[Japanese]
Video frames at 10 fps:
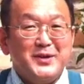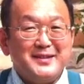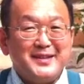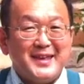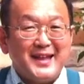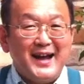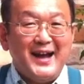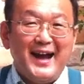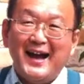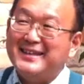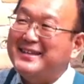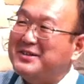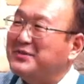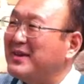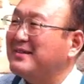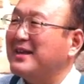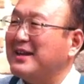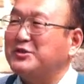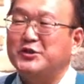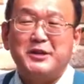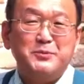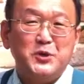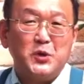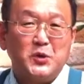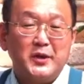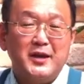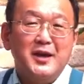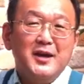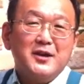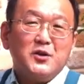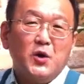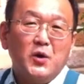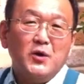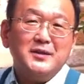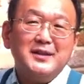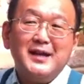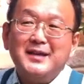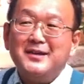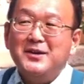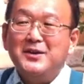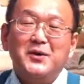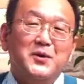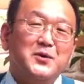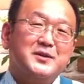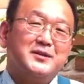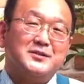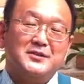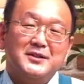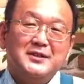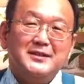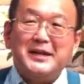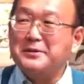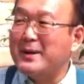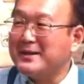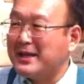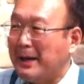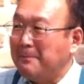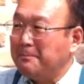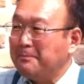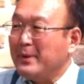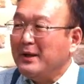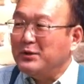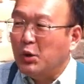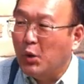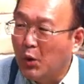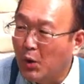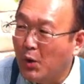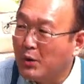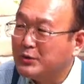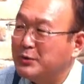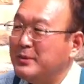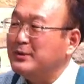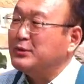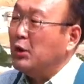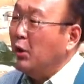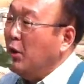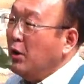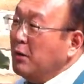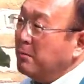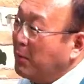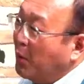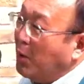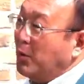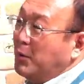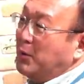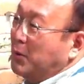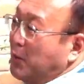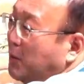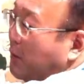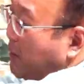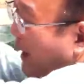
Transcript: 植え付けた秋に植え付けた茎ブロッコリーこんなに大きくなりましたよーく見るともう